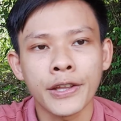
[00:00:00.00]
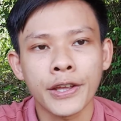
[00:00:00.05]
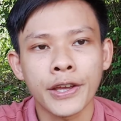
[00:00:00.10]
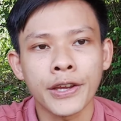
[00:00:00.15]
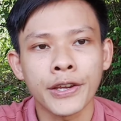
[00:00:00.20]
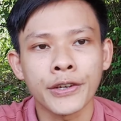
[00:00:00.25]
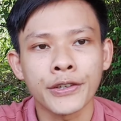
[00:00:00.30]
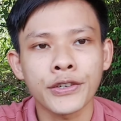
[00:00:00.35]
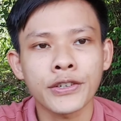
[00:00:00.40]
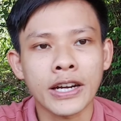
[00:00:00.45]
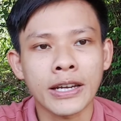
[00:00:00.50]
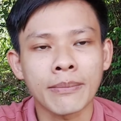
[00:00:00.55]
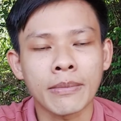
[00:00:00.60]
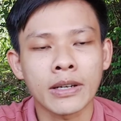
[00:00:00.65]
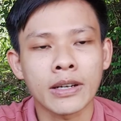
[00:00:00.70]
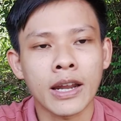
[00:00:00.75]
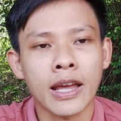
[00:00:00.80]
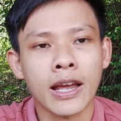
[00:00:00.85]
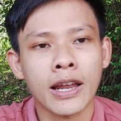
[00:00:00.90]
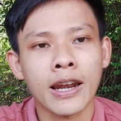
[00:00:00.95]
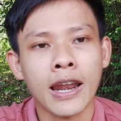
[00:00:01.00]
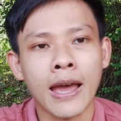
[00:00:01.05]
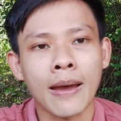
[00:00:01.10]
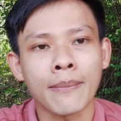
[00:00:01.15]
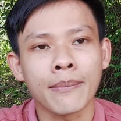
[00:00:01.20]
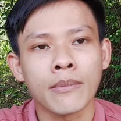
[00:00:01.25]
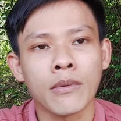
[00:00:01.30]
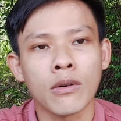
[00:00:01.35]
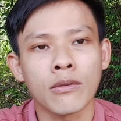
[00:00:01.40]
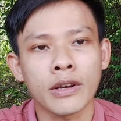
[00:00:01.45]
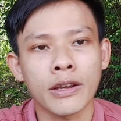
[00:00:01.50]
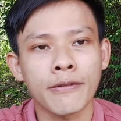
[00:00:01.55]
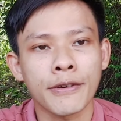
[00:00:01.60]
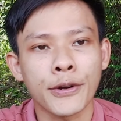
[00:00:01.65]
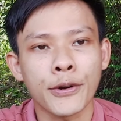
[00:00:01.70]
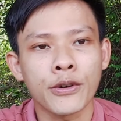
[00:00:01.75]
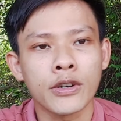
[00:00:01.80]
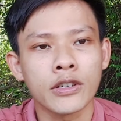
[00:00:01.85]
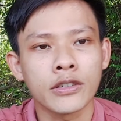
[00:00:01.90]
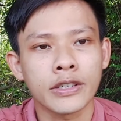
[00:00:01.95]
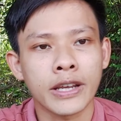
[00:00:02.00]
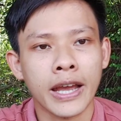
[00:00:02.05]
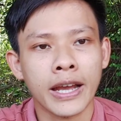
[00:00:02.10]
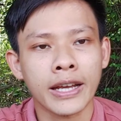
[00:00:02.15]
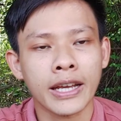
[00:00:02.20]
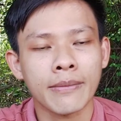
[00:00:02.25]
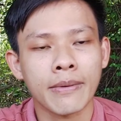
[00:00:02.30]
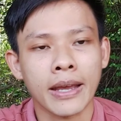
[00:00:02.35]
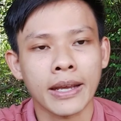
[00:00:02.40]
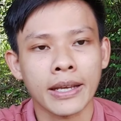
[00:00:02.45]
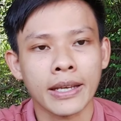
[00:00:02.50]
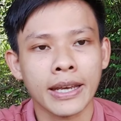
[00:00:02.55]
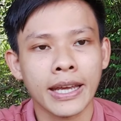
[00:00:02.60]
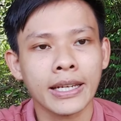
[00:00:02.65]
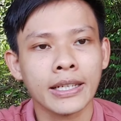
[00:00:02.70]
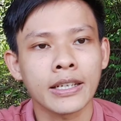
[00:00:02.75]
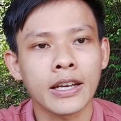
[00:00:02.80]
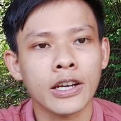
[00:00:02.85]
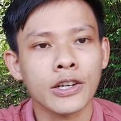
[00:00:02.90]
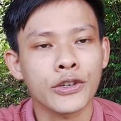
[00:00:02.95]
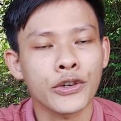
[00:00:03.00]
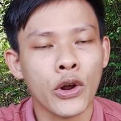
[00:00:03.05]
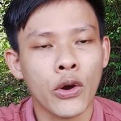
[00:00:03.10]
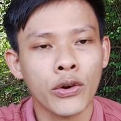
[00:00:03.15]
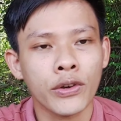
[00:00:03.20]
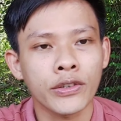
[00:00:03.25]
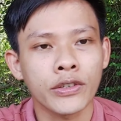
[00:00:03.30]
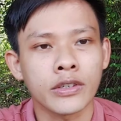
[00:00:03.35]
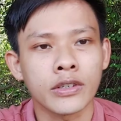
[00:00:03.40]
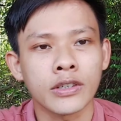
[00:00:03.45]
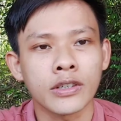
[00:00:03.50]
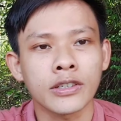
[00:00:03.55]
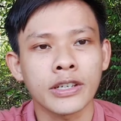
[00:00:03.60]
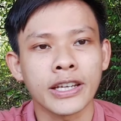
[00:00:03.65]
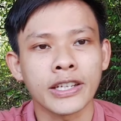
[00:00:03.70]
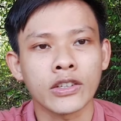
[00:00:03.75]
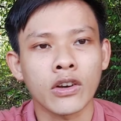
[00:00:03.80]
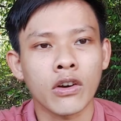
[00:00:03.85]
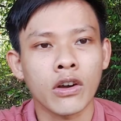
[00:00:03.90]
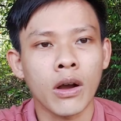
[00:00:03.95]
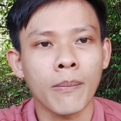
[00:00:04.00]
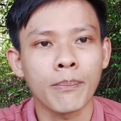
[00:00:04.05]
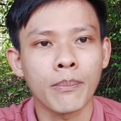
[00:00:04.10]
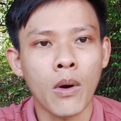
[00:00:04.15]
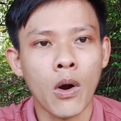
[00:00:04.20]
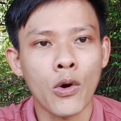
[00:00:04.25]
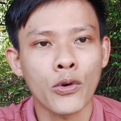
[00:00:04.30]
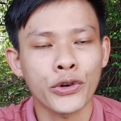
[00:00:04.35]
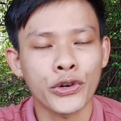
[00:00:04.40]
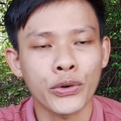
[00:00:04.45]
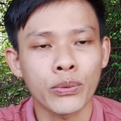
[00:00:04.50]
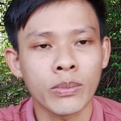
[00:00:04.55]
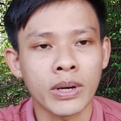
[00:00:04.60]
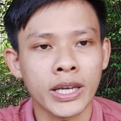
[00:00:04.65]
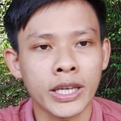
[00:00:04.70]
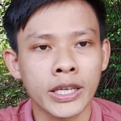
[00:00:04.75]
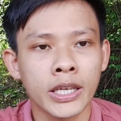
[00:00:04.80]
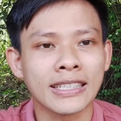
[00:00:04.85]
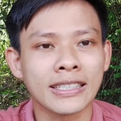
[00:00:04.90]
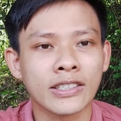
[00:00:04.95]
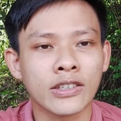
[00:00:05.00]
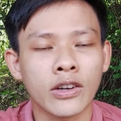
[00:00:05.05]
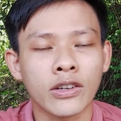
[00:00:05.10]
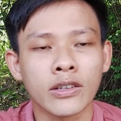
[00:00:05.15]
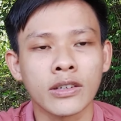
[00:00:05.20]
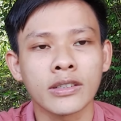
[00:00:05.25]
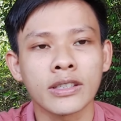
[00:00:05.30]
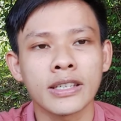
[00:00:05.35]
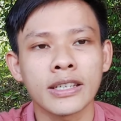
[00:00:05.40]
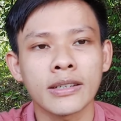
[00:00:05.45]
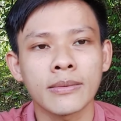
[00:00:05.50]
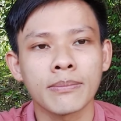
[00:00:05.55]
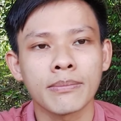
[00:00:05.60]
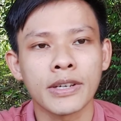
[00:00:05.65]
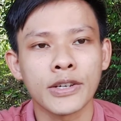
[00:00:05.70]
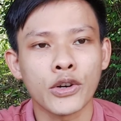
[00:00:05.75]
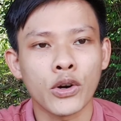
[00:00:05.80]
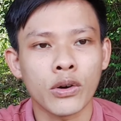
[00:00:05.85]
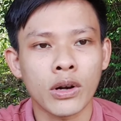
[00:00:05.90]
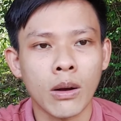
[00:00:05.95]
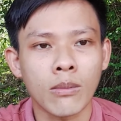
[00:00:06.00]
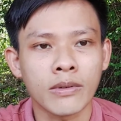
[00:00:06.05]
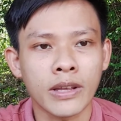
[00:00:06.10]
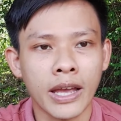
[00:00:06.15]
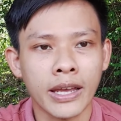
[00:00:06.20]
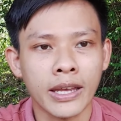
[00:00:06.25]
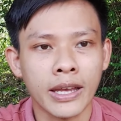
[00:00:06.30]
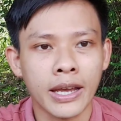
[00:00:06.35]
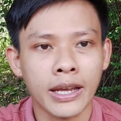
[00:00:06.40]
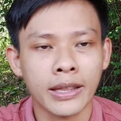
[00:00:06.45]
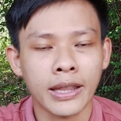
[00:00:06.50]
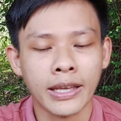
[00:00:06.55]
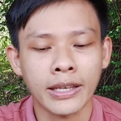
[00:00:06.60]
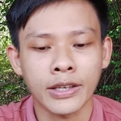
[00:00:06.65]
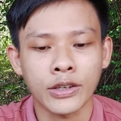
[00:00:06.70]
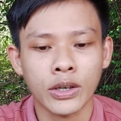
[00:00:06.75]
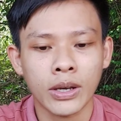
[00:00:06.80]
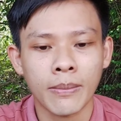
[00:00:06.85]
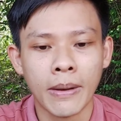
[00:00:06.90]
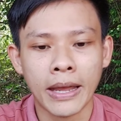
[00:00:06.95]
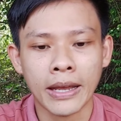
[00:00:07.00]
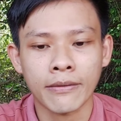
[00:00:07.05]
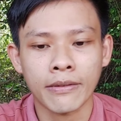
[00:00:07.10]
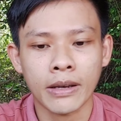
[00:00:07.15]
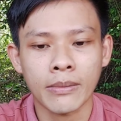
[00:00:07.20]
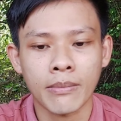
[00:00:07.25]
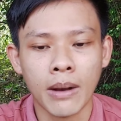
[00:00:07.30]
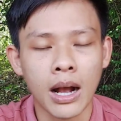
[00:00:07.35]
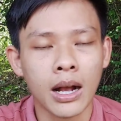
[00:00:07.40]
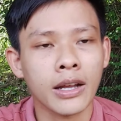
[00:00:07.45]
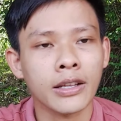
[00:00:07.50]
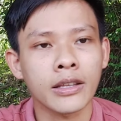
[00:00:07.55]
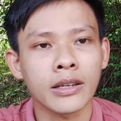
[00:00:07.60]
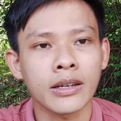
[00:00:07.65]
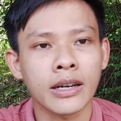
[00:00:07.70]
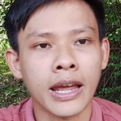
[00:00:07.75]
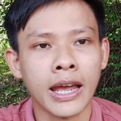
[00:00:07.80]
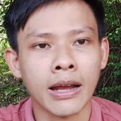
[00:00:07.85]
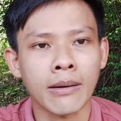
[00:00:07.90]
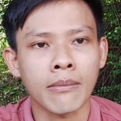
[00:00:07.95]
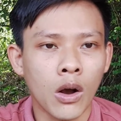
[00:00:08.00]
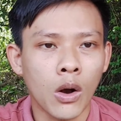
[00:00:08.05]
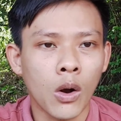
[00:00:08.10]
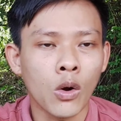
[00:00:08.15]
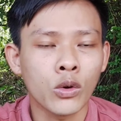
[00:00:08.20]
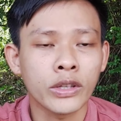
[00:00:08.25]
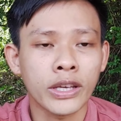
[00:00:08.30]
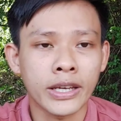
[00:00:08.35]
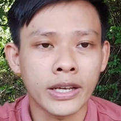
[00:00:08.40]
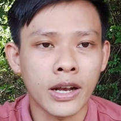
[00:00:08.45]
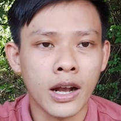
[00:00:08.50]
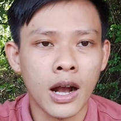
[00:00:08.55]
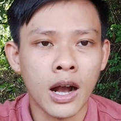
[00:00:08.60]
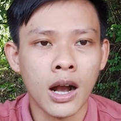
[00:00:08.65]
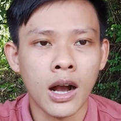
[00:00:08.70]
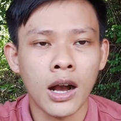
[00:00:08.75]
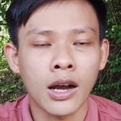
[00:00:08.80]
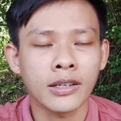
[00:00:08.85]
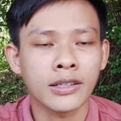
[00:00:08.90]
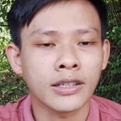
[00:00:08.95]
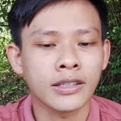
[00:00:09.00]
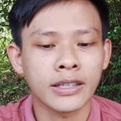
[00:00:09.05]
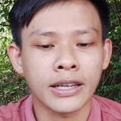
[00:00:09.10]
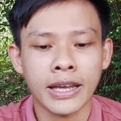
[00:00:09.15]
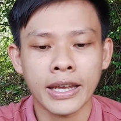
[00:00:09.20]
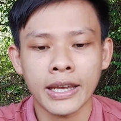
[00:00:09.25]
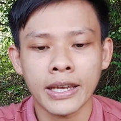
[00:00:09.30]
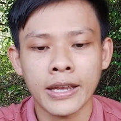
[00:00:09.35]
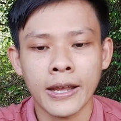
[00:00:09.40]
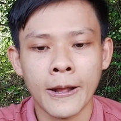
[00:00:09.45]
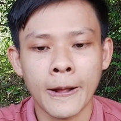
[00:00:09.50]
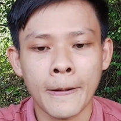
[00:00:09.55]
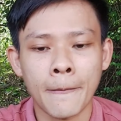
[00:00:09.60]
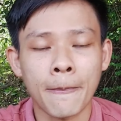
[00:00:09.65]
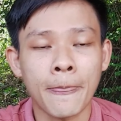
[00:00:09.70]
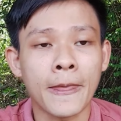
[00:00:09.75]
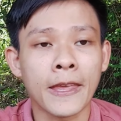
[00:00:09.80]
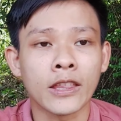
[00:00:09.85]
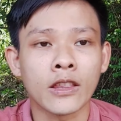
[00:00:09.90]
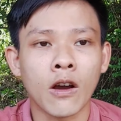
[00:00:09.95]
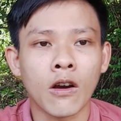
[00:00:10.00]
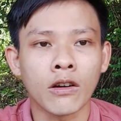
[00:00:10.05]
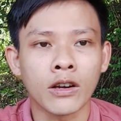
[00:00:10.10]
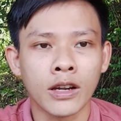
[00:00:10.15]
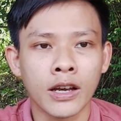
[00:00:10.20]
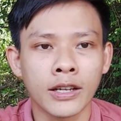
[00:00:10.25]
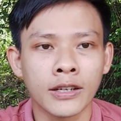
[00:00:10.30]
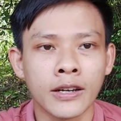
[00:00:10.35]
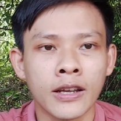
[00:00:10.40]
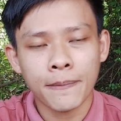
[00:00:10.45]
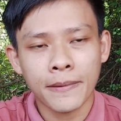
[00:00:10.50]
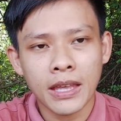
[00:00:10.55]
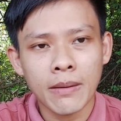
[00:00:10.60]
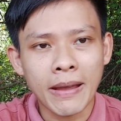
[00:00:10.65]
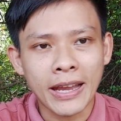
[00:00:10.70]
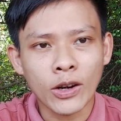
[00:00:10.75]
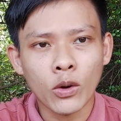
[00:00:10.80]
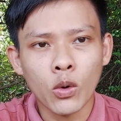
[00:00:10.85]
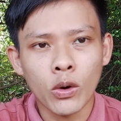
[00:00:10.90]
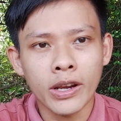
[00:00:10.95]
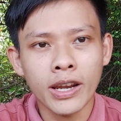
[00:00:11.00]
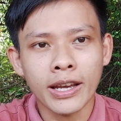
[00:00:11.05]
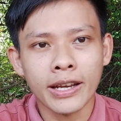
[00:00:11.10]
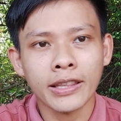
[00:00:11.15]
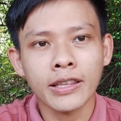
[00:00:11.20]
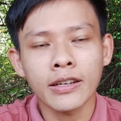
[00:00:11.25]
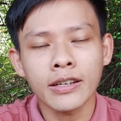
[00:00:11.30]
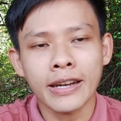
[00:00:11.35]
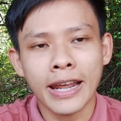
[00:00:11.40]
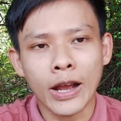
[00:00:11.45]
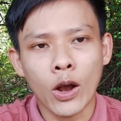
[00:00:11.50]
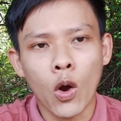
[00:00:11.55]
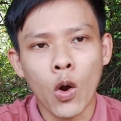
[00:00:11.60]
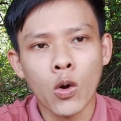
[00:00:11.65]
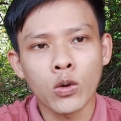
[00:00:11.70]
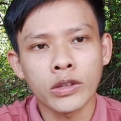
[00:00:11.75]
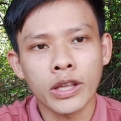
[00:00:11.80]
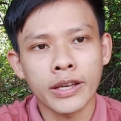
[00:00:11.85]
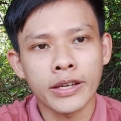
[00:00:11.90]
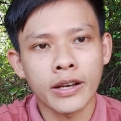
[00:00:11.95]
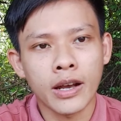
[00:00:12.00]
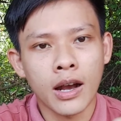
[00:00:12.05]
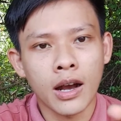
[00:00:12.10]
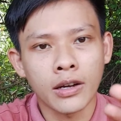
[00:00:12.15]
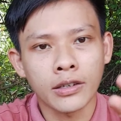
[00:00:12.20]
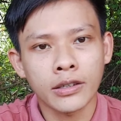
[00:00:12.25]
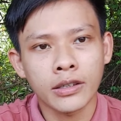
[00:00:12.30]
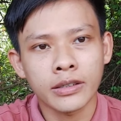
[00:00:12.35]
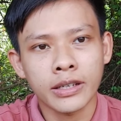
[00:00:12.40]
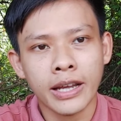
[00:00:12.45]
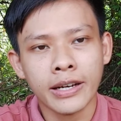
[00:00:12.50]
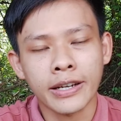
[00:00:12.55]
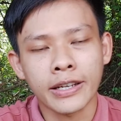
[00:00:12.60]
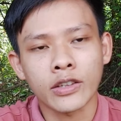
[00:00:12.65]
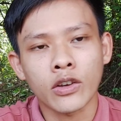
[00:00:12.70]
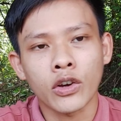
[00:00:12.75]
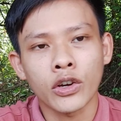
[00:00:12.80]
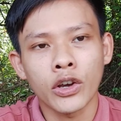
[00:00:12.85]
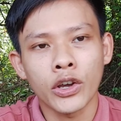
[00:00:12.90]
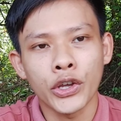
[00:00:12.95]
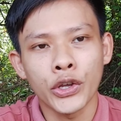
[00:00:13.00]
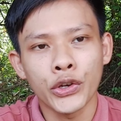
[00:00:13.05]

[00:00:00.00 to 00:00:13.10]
thì trước đây mình đã làm một cái video hướng dẫn các bạn cái cách kết nối giữa điện thoại Oppo Realme cho những chiếc Miro không dây ha tại vì các bạn phải bật cái tính năng mà OTG ở trên cái à, điện thoại lên các bạn lưu ý là cái tính năng OTG trên các điện thoại